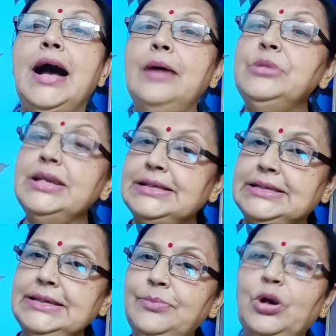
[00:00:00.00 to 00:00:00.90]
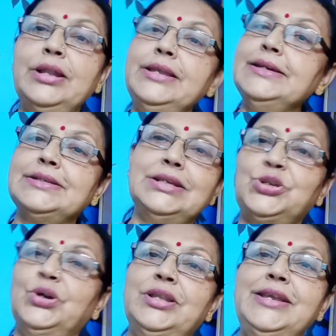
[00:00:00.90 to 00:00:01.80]
আমি এসছি বর্দি এসছে
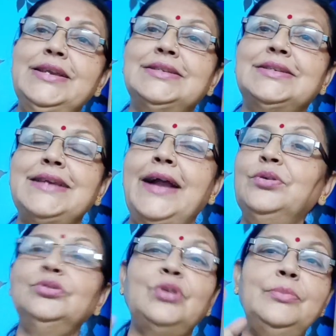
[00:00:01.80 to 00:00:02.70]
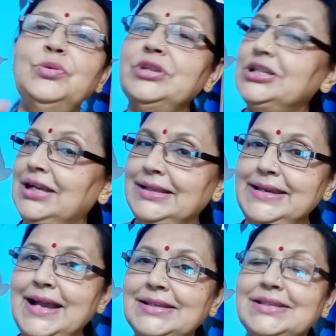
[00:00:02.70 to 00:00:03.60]
ছর্দি এসছে এখন তো আমি ওদের
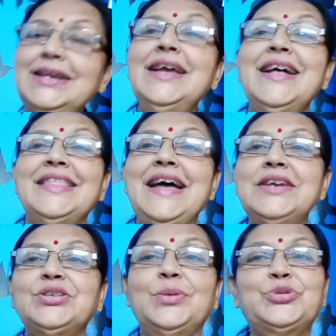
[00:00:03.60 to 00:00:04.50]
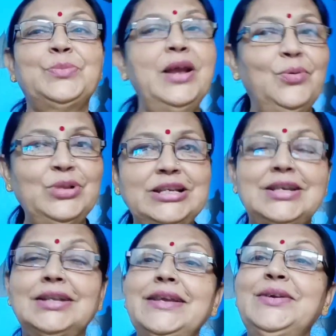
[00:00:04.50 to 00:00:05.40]
সাথেই আছি তাই সবসময় ওদের
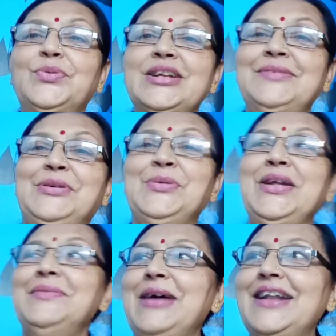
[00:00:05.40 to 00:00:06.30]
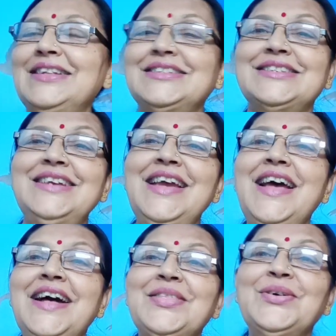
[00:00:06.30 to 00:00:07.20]
সাথেই ঘুরে ঘুরে বেড়াচ্ছি
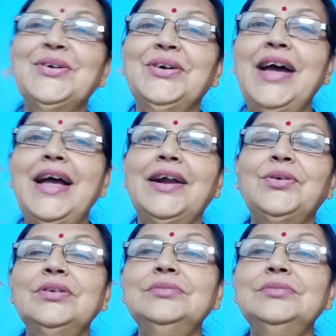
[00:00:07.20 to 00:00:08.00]
তো এখন